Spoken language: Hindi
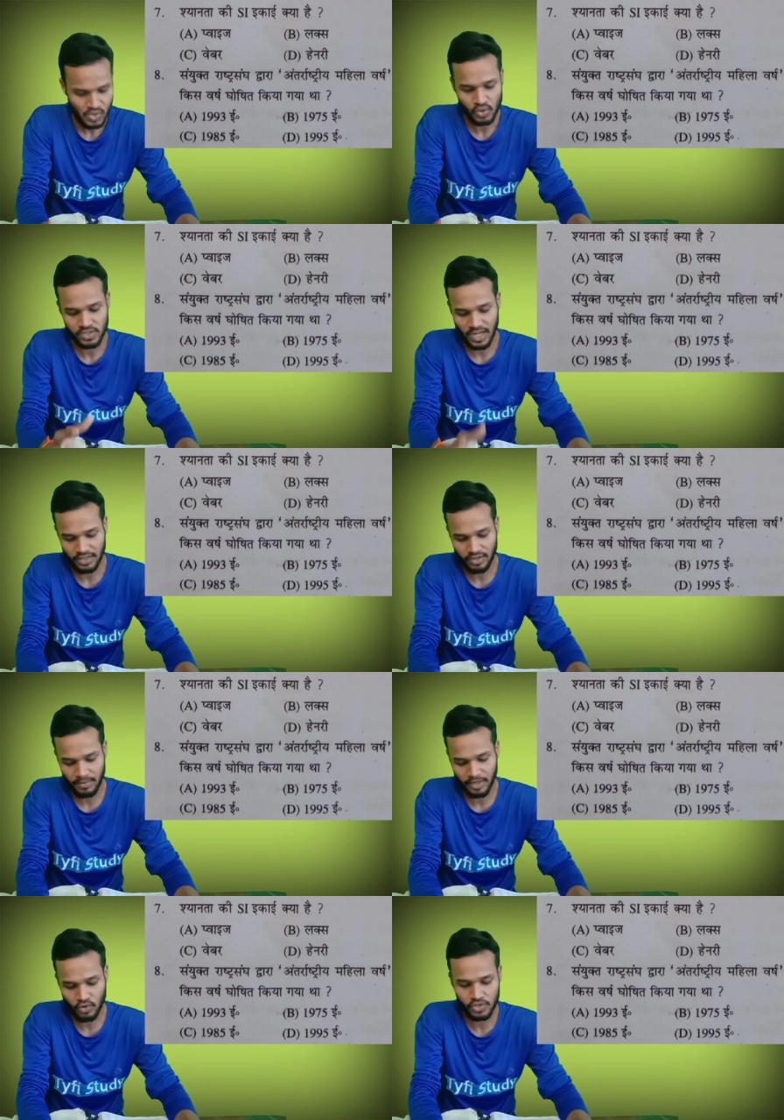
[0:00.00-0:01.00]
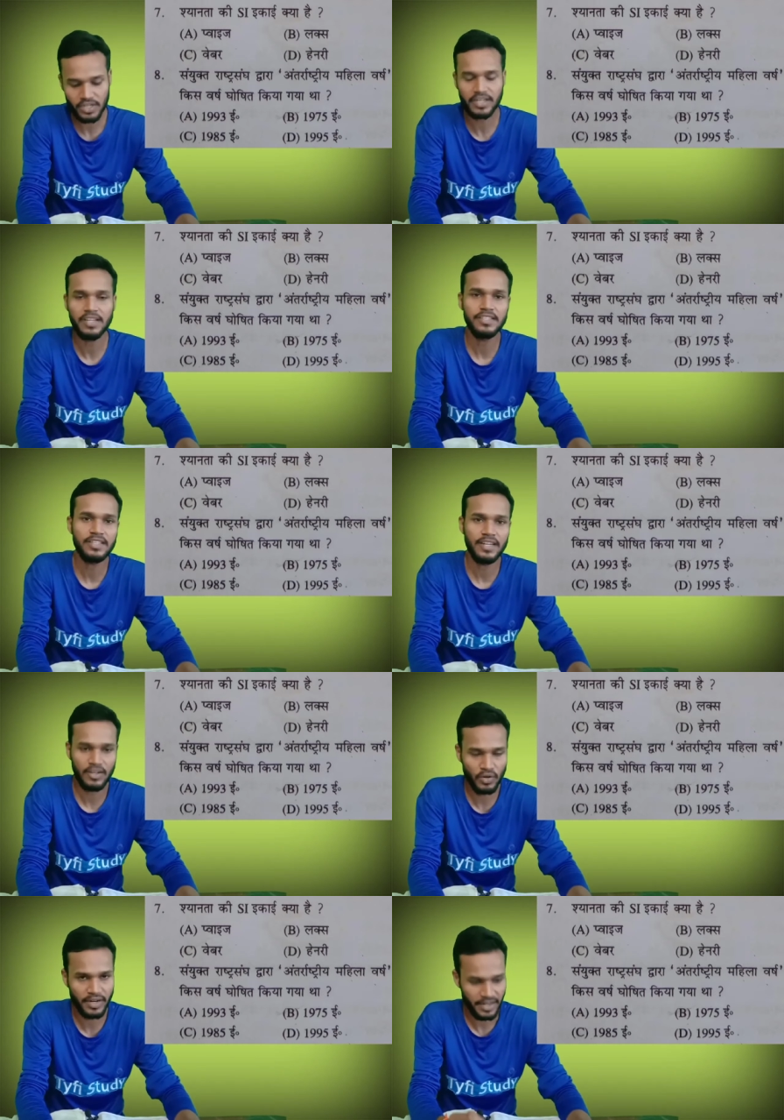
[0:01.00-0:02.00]
तो सातवें नंबर क्वेश्चन का जितने
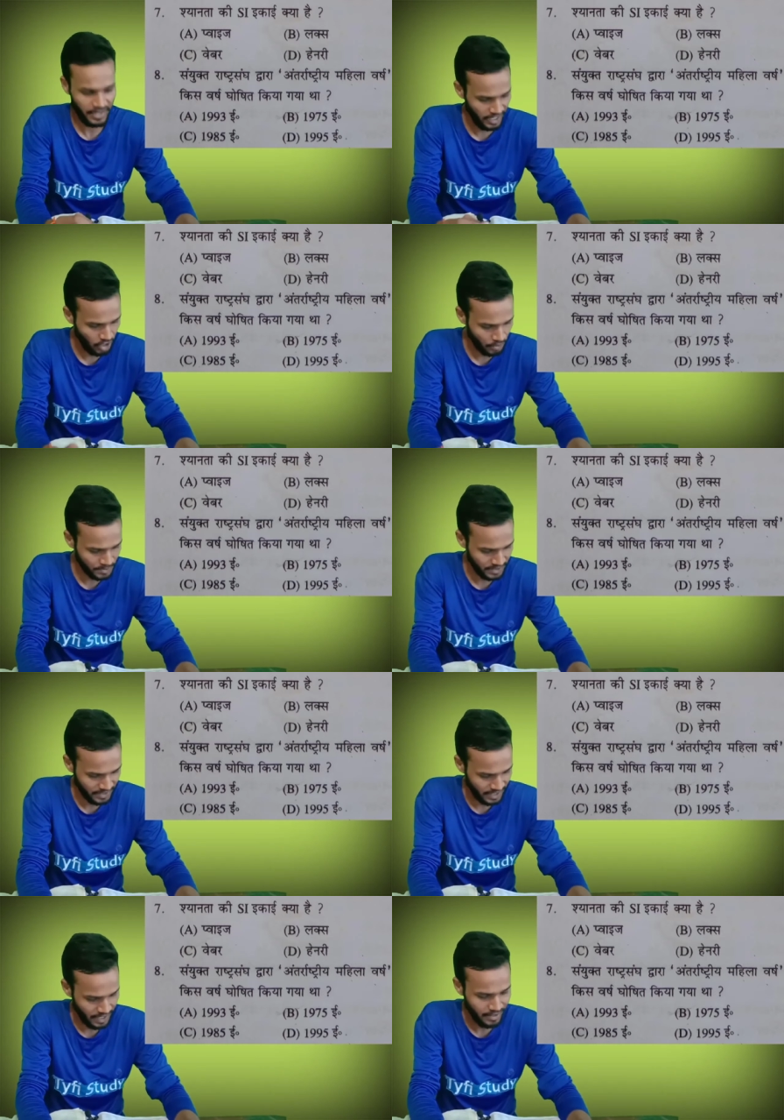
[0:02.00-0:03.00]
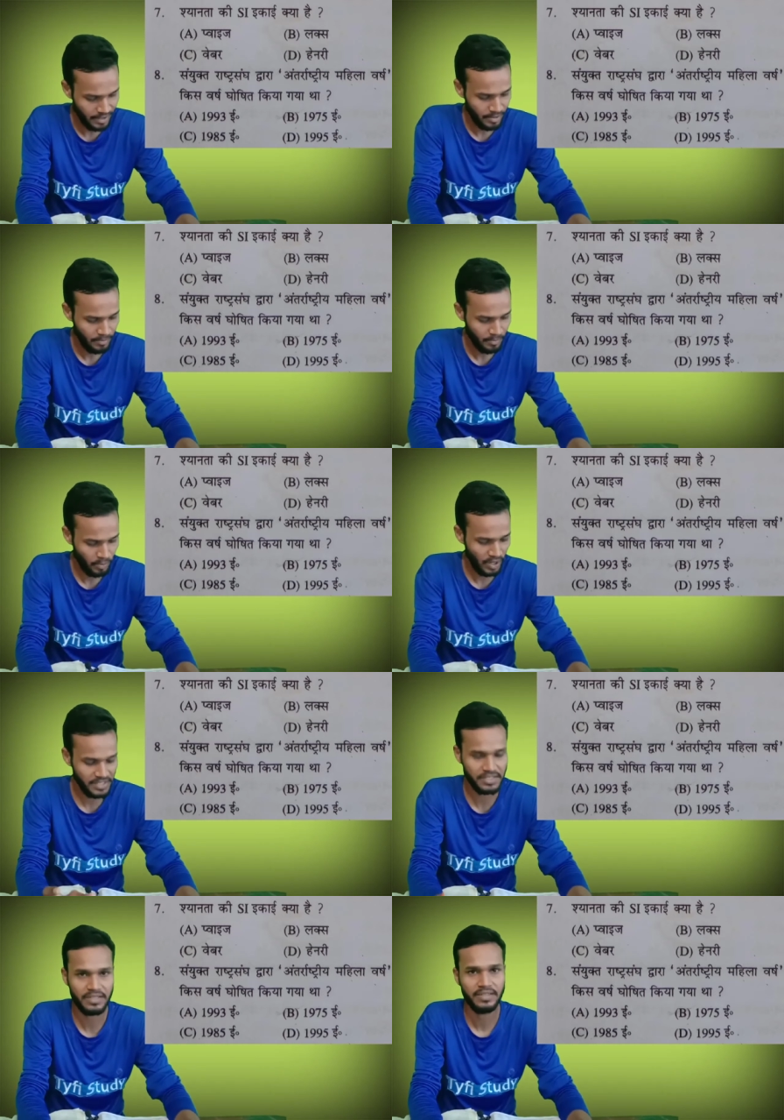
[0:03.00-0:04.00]
लोगों ने ए ऑप्शन दिया है
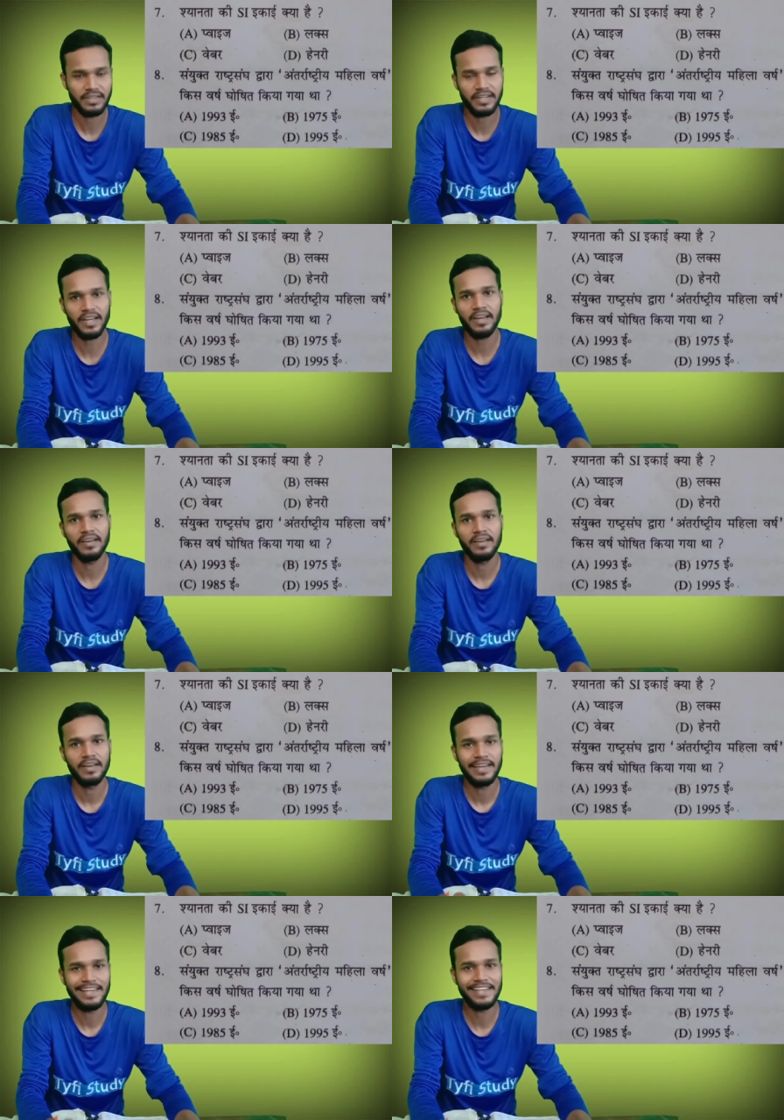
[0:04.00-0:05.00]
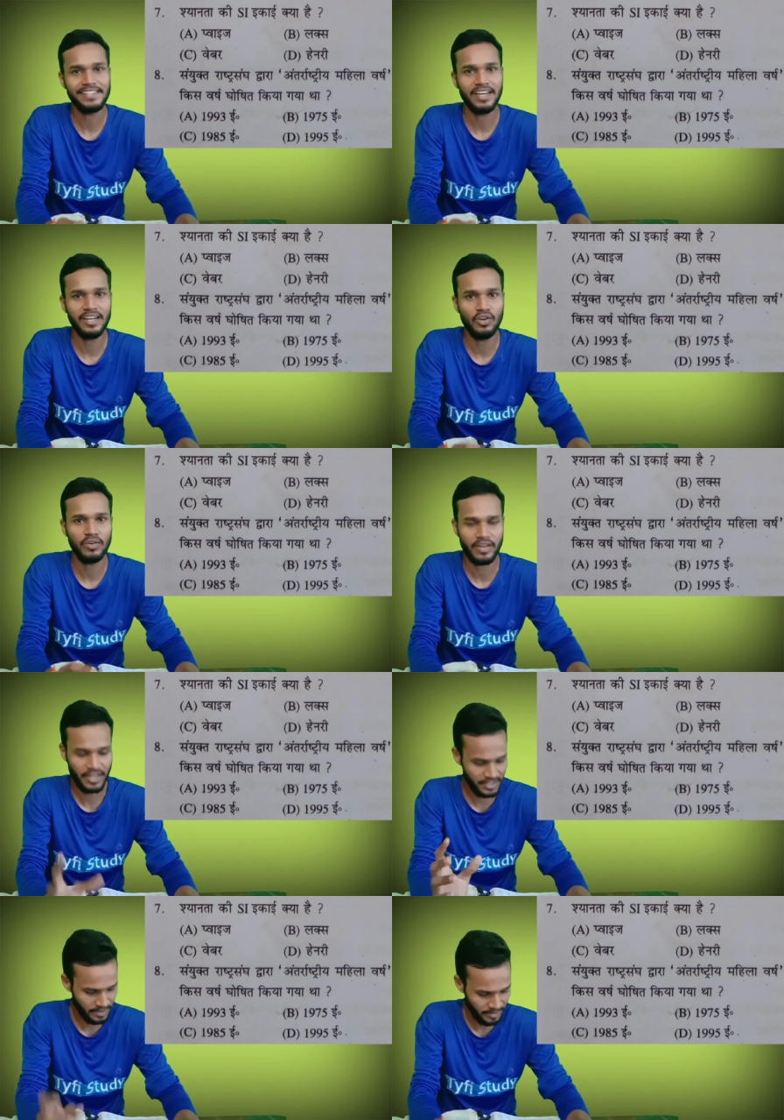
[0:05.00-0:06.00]
पॉइज ठीक है ये सारे लोग
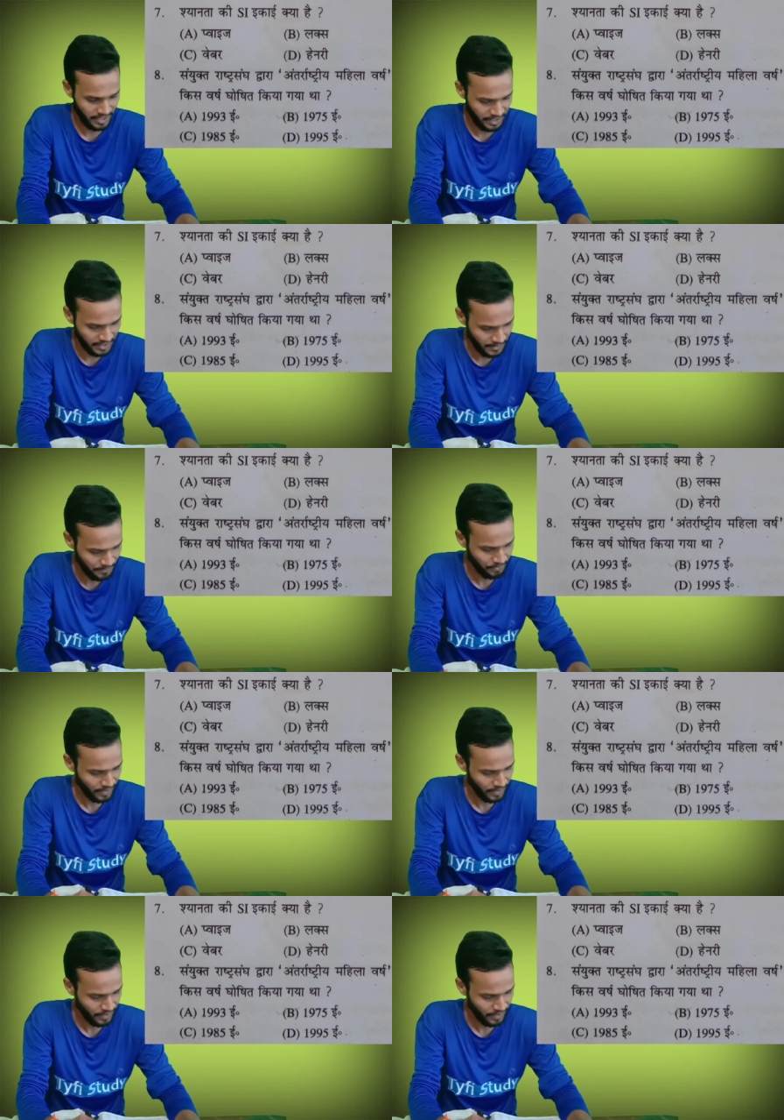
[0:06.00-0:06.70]
एकदम करेक्ट हैं